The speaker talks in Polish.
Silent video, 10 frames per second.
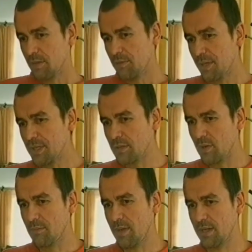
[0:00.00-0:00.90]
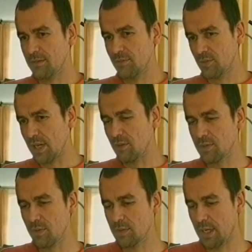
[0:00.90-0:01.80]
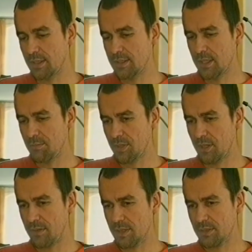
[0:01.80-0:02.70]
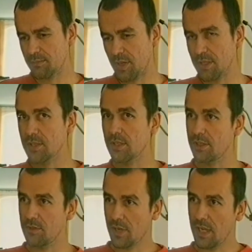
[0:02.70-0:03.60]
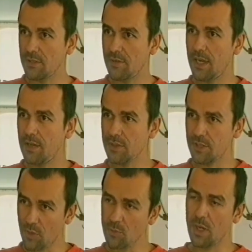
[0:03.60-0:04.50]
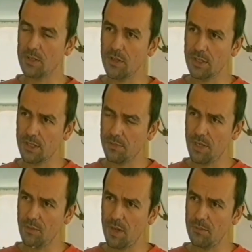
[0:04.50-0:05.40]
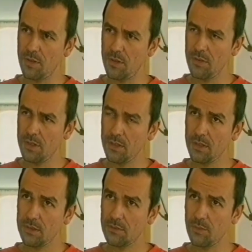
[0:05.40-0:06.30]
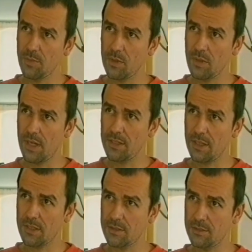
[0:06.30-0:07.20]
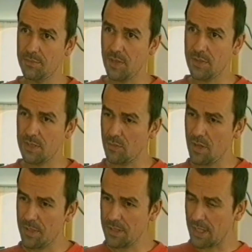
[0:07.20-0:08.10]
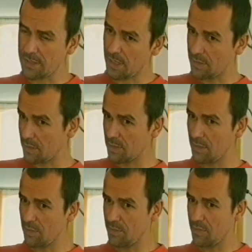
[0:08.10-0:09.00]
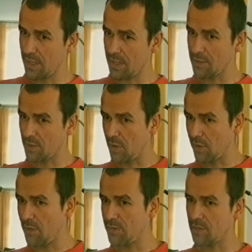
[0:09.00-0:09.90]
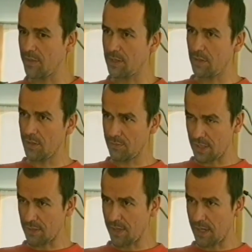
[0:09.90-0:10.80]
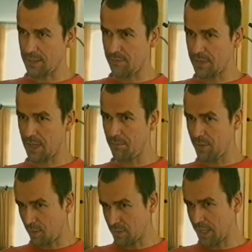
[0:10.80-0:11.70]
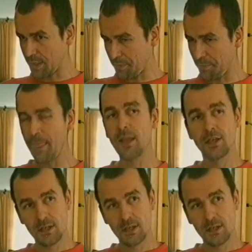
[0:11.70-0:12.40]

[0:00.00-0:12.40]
Jest to impreza, która ma już jakąś swoją tradycję, ponieważ po raz trzeci jest organizowana, chociaż formuła trochę się zmieniła, bo w ubiegłych latach pierwsze, drugie prezentacje artystyczne to były takie cotygodniowe, co dwa tygodnie w czasie wakacji występy, koncerty.